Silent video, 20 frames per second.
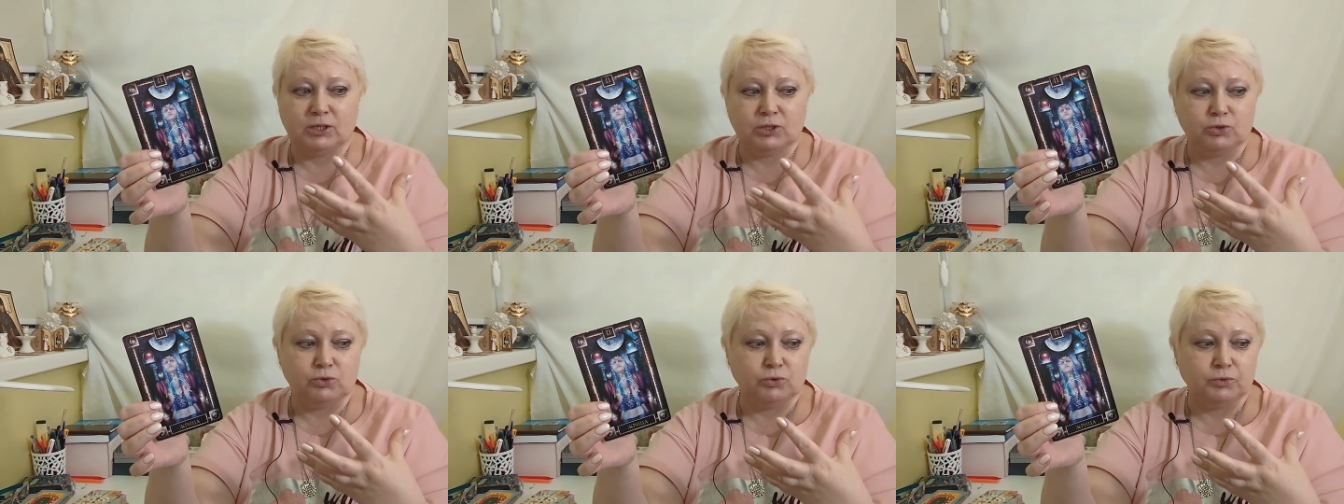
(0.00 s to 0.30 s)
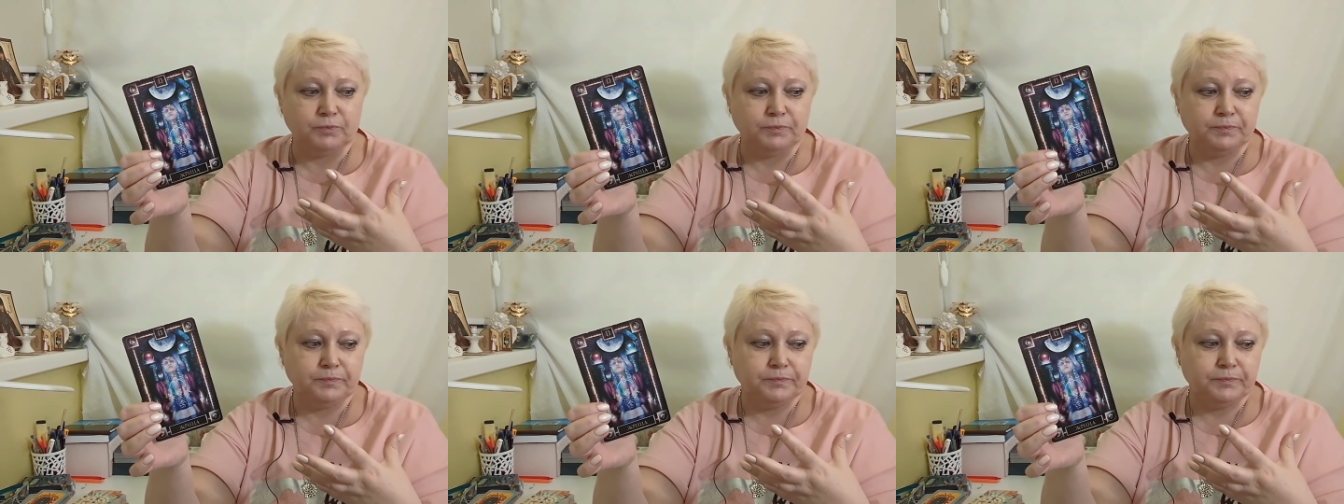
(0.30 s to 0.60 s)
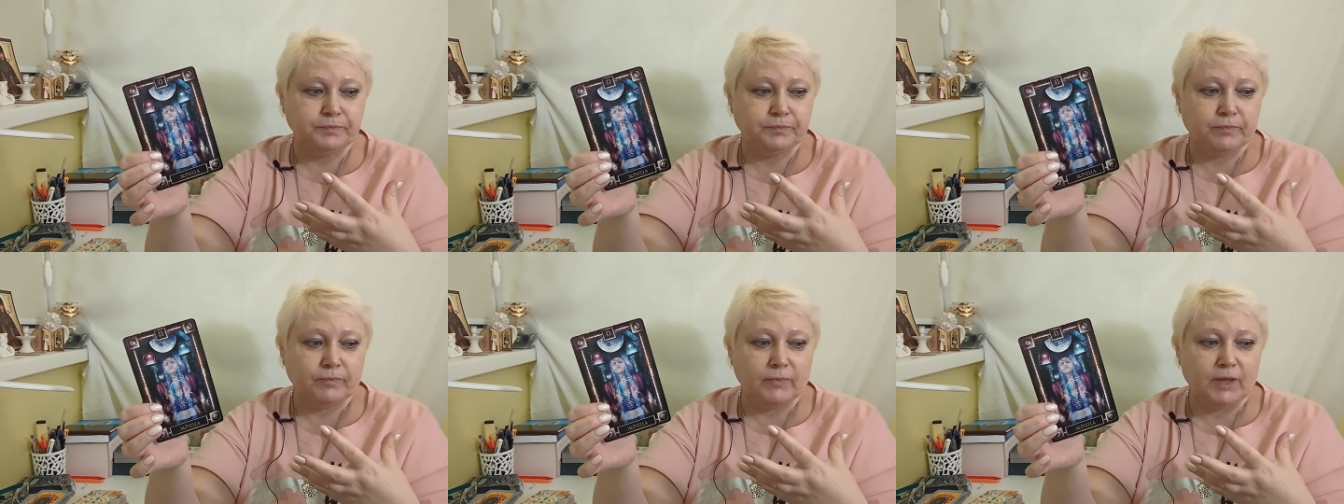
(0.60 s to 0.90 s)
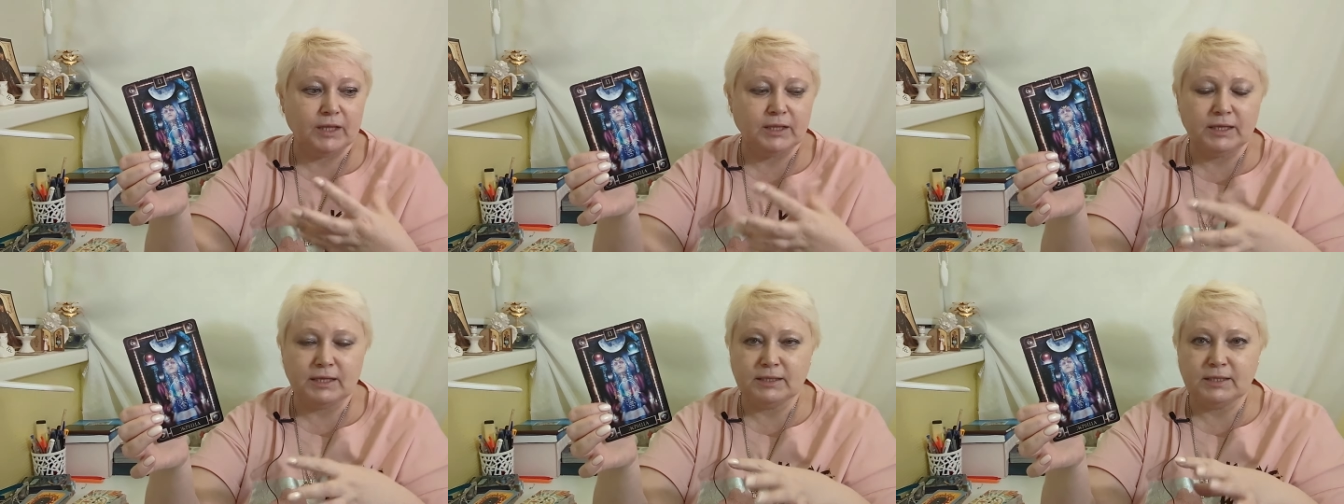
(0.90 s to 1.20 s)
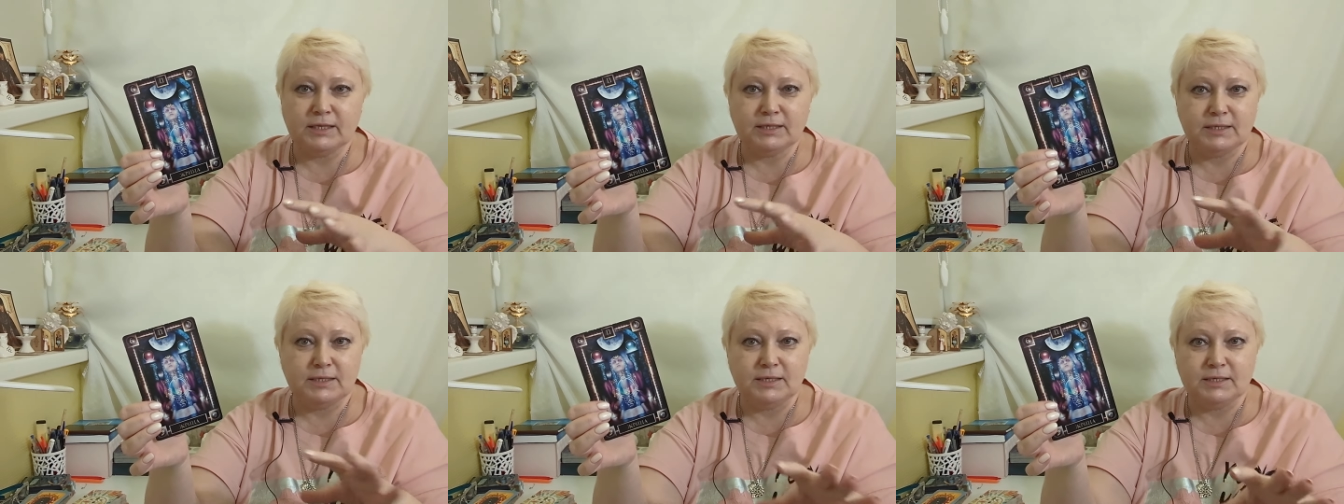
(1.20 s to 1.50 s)
что это от
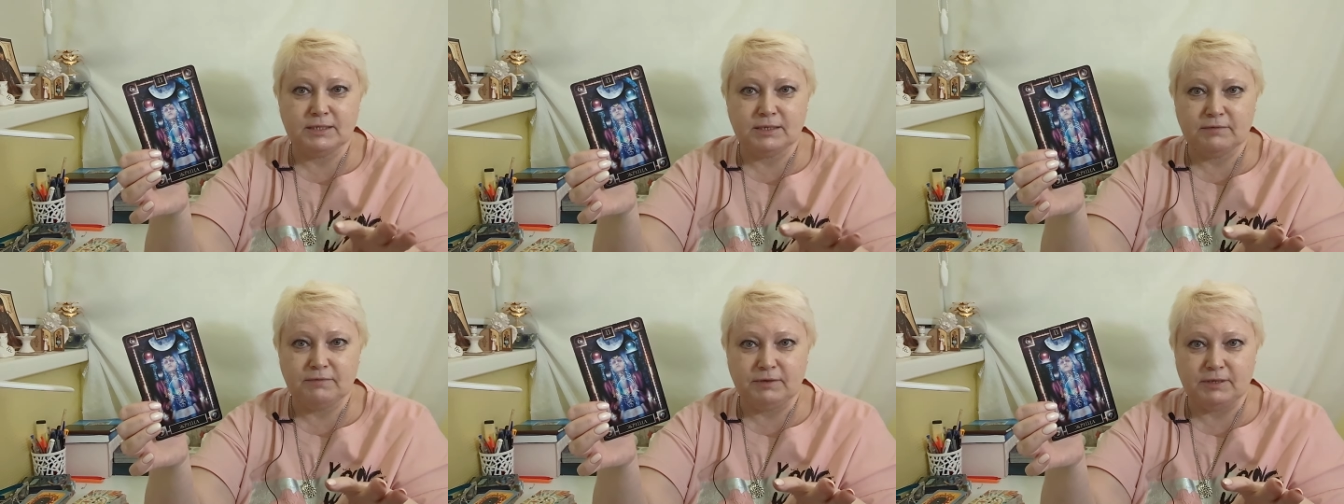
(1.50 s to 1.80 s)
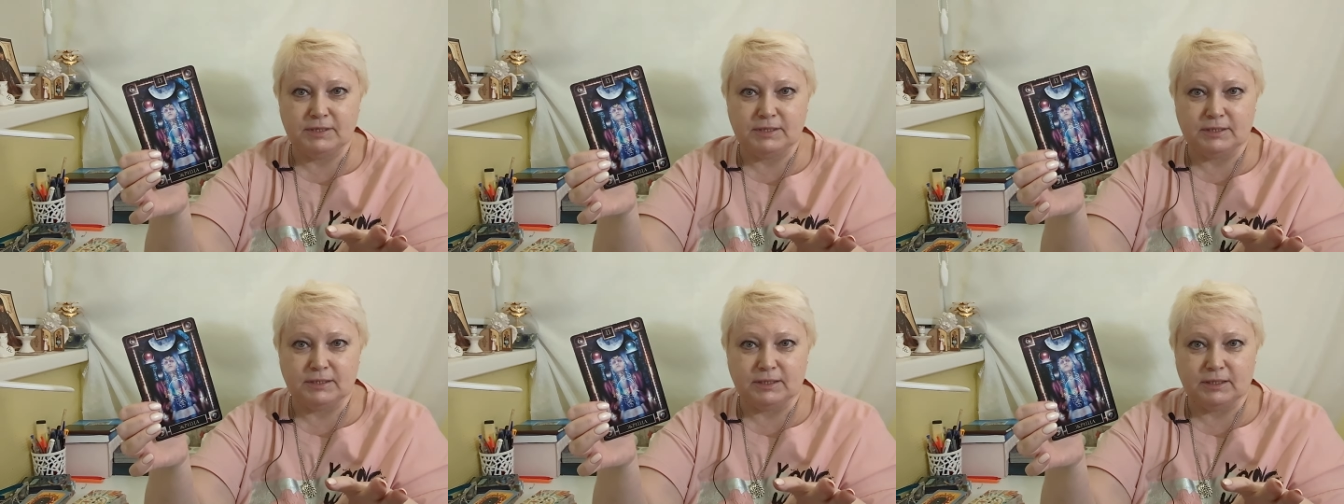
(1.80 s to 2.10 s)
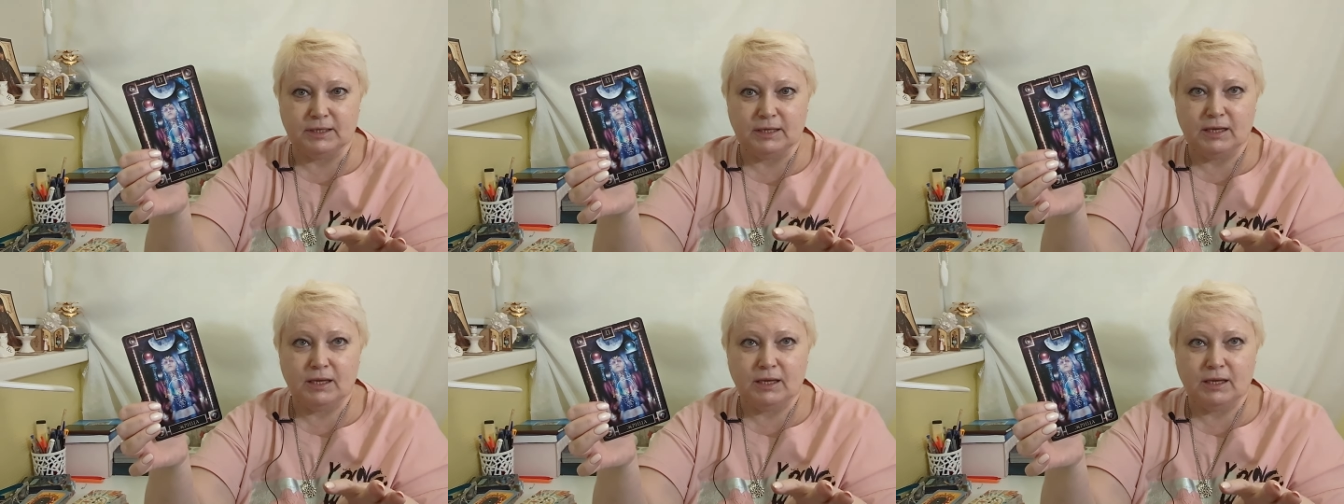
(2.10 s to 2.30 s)
нас не зависит